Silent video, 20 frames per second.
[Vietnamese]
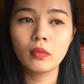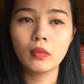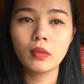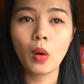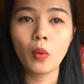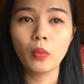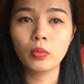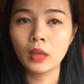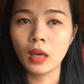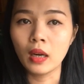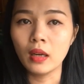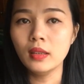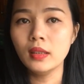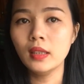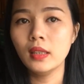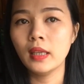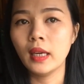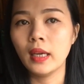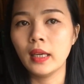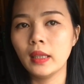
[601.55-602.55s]
đột tử
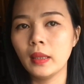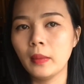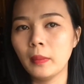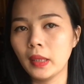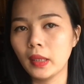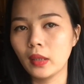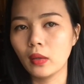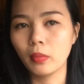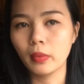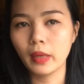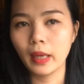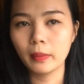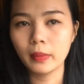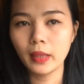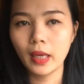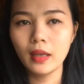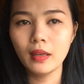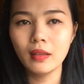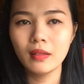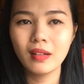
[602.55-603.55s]
như vậy thì mình cũng cảm
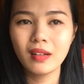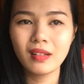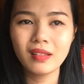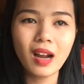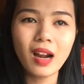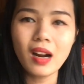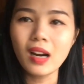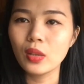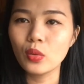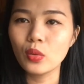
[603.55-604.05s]
thấy rất rất